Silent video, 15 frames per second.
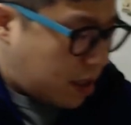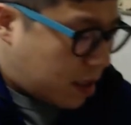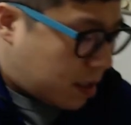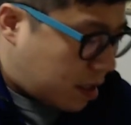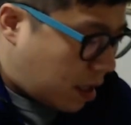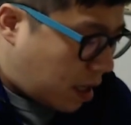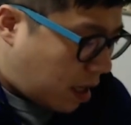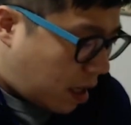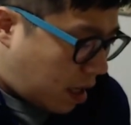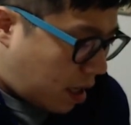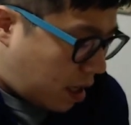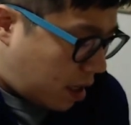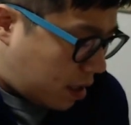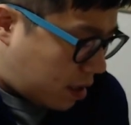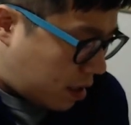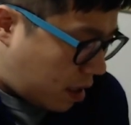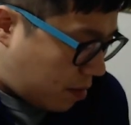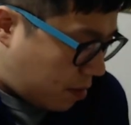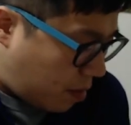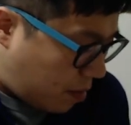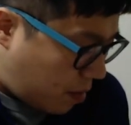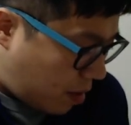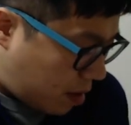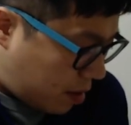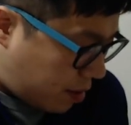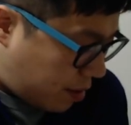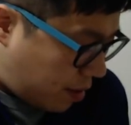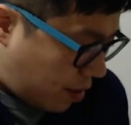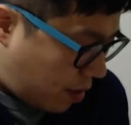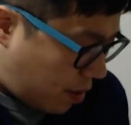자, 그 다음
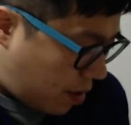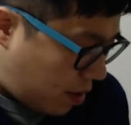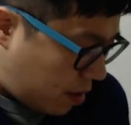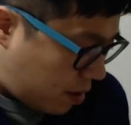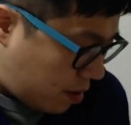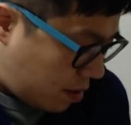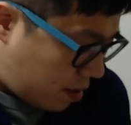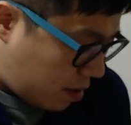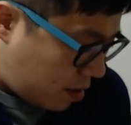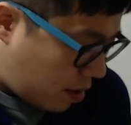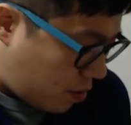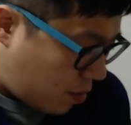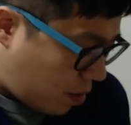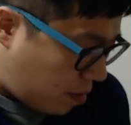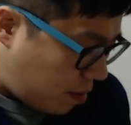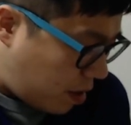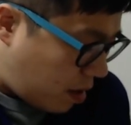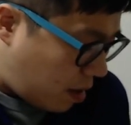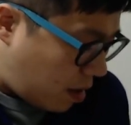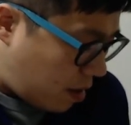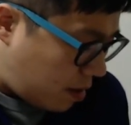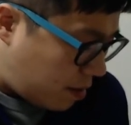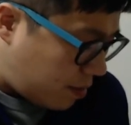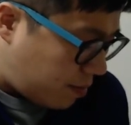넘어갔어. 죄송합니다.